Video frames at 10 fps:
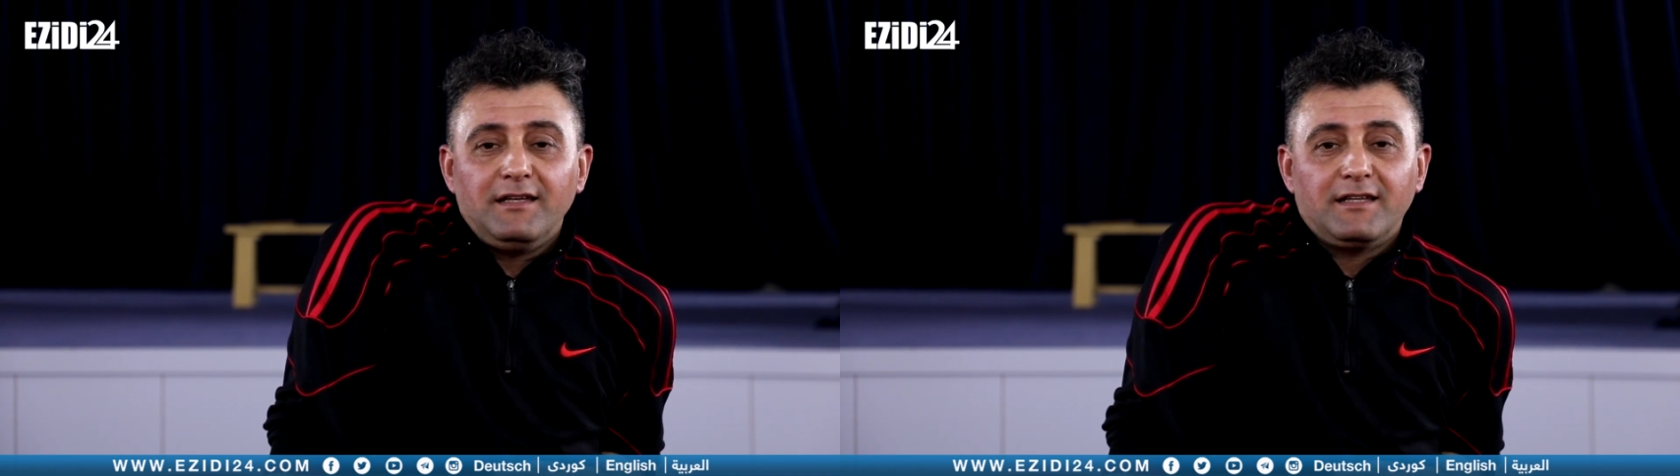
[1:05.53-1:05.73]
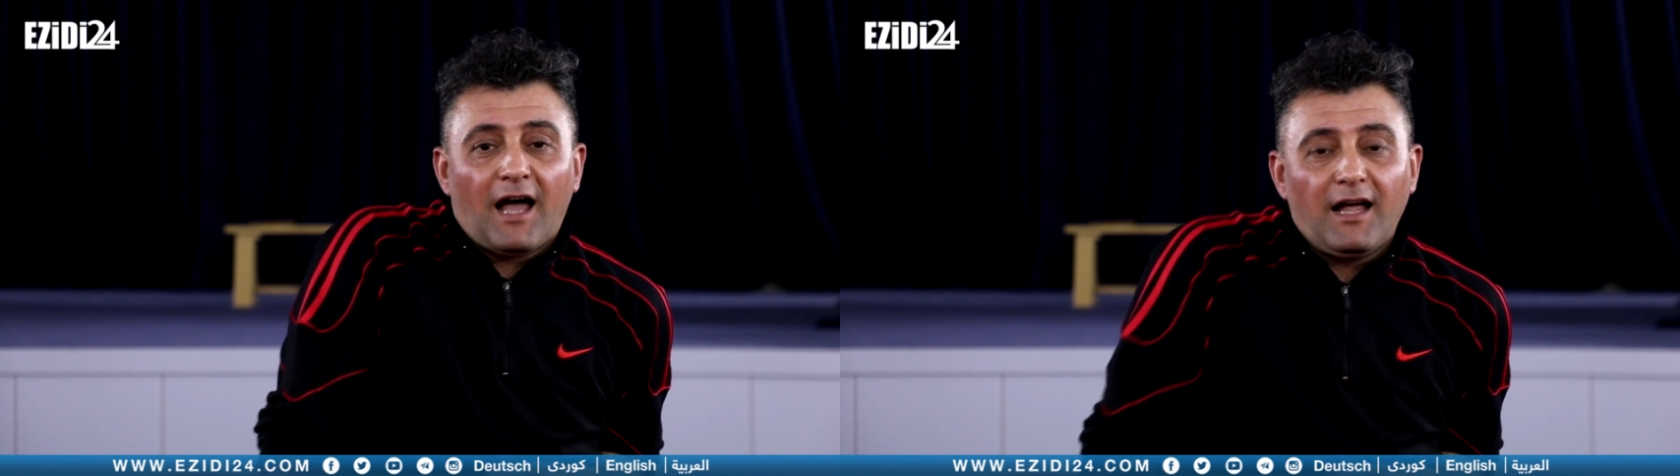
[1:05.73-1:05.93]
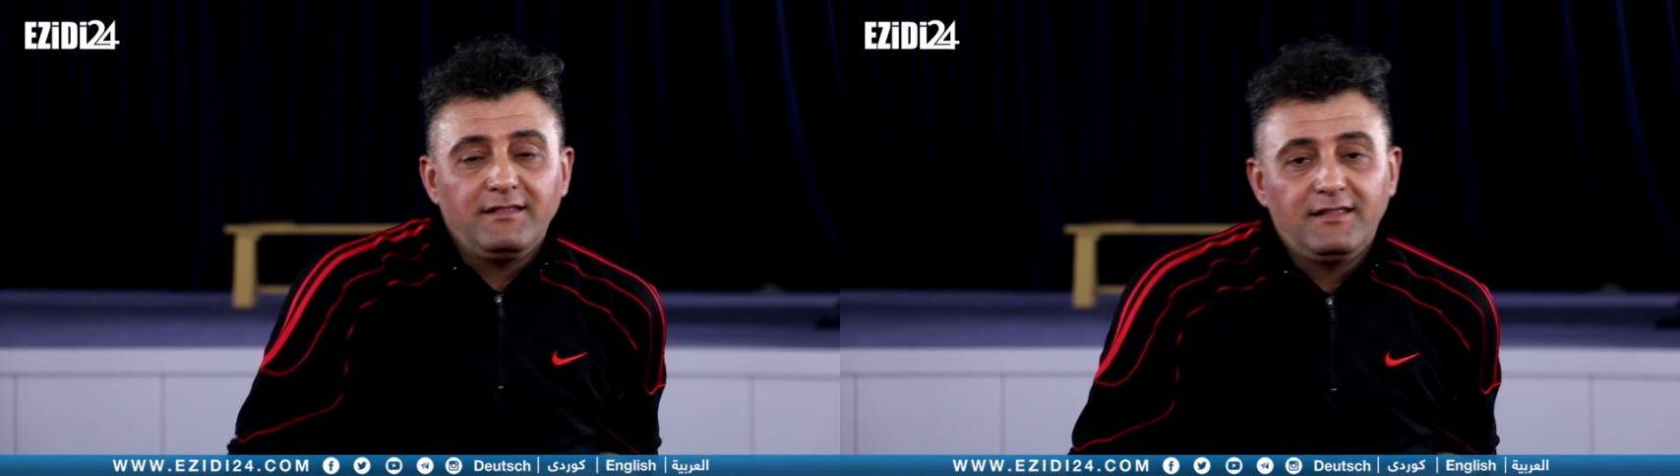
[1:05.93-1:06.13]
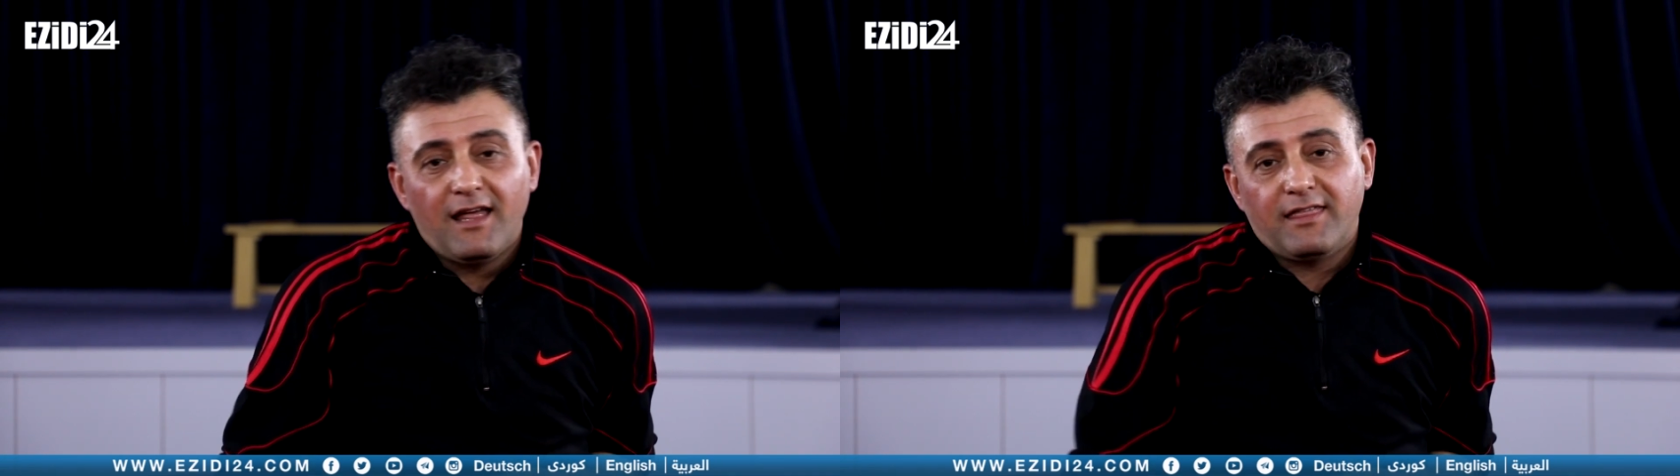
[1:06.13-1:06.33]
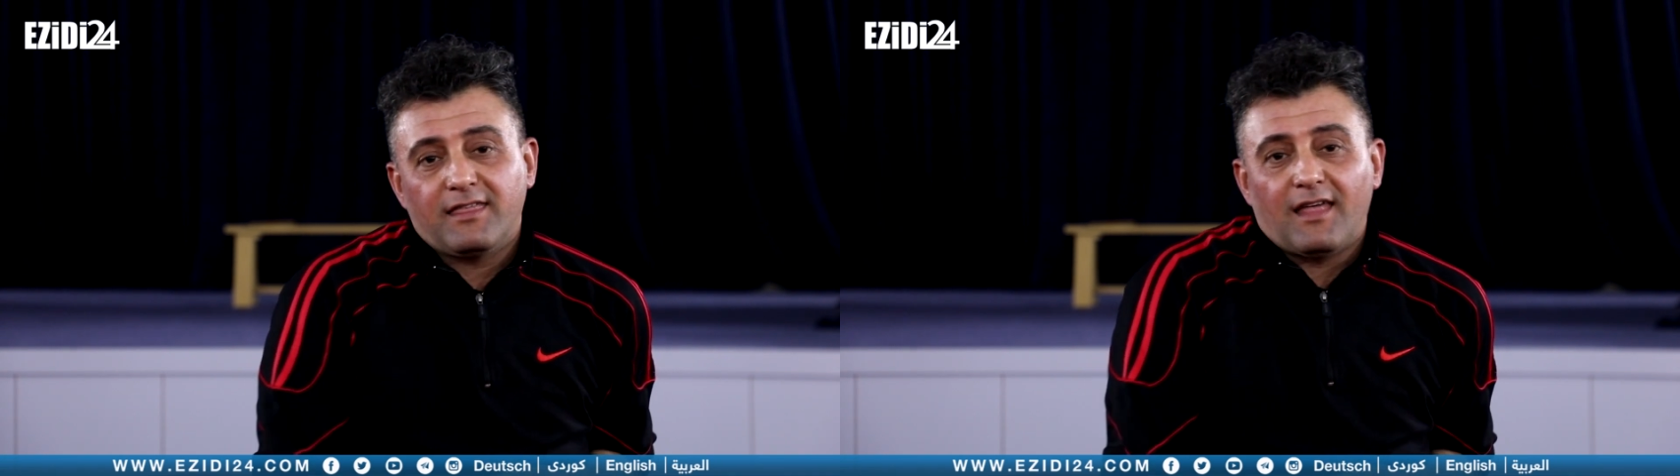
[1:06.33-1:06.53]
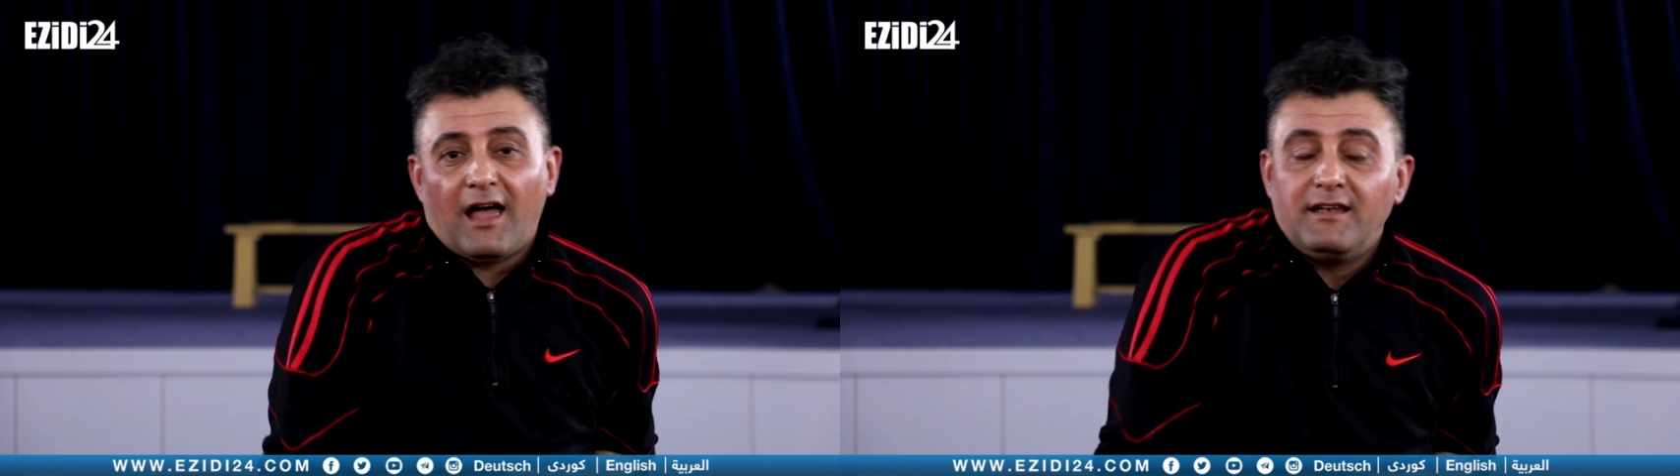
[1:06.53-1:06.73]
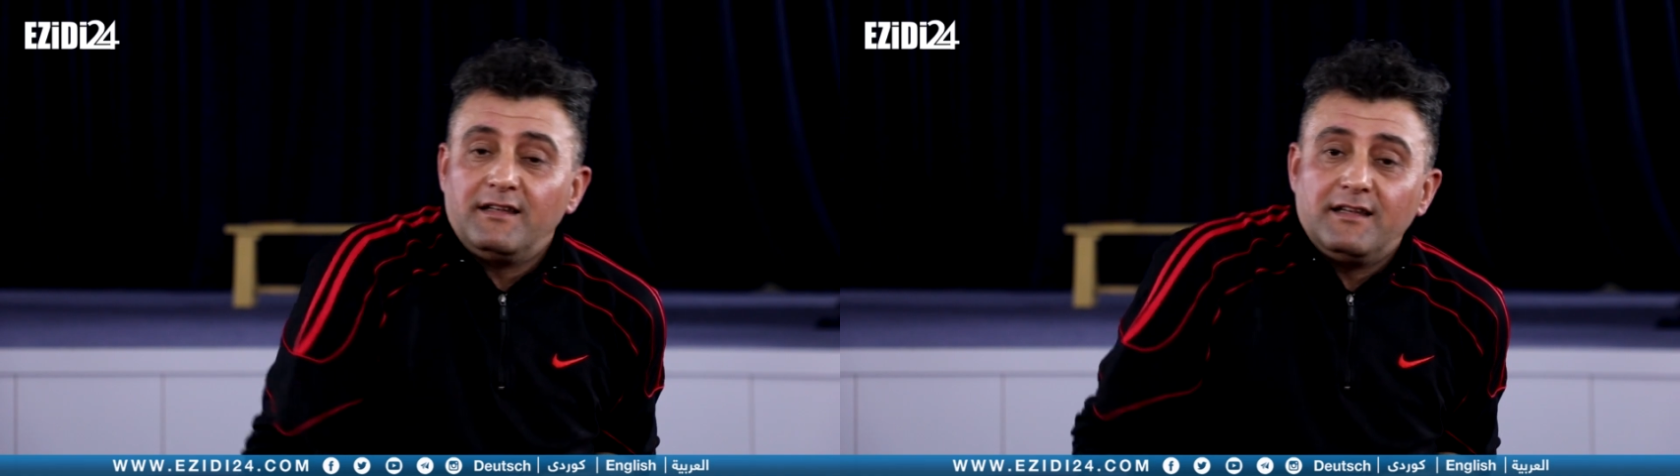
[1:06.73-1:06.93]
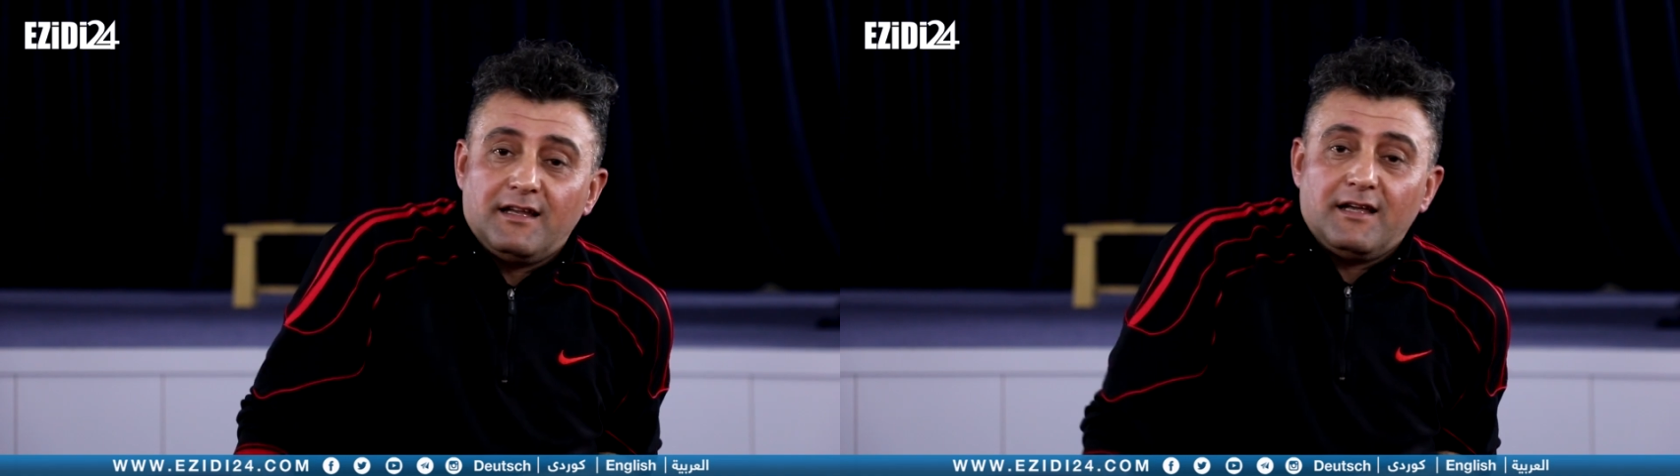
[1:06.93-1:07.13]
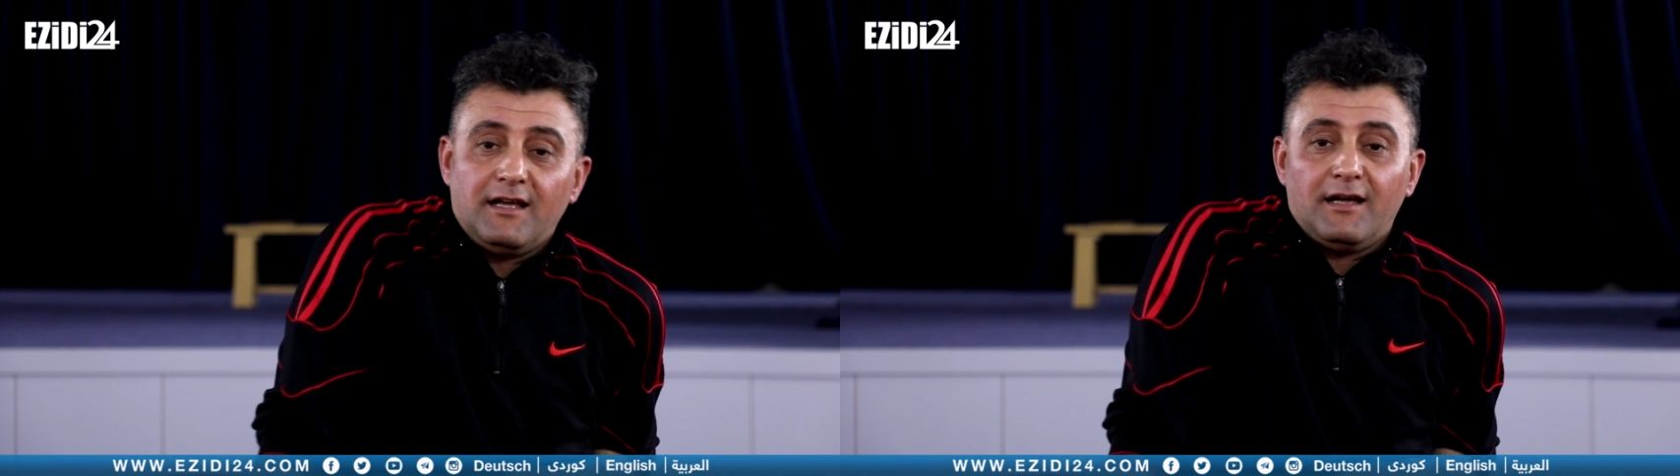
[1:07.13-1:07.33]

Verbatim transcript: يتحدث عن